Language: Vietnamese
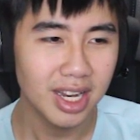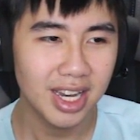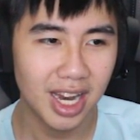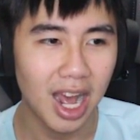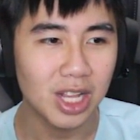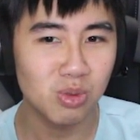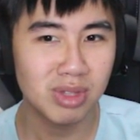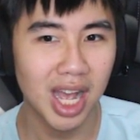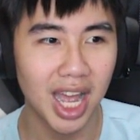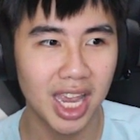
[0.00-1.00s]
nên là chúng
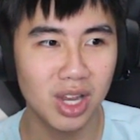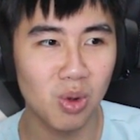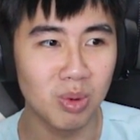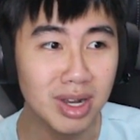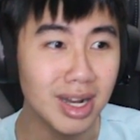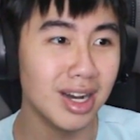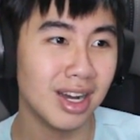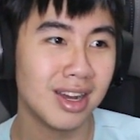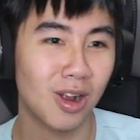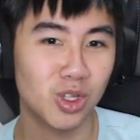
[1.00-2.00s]
ta hãy cùng đưa
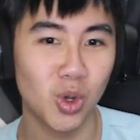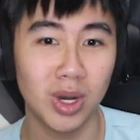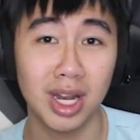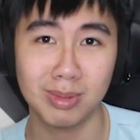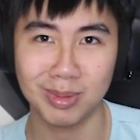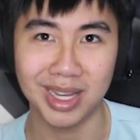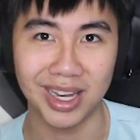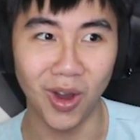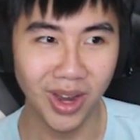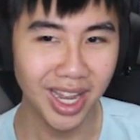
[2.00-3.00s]
con số lên 500.000
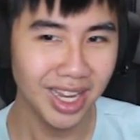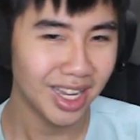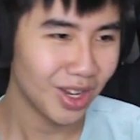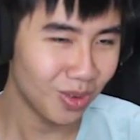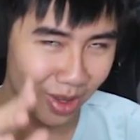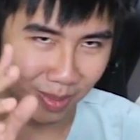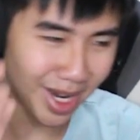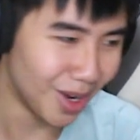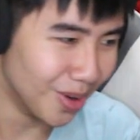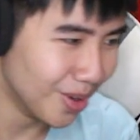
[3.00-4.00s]
ok chúng ta bắt
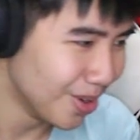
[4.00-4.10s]
đầu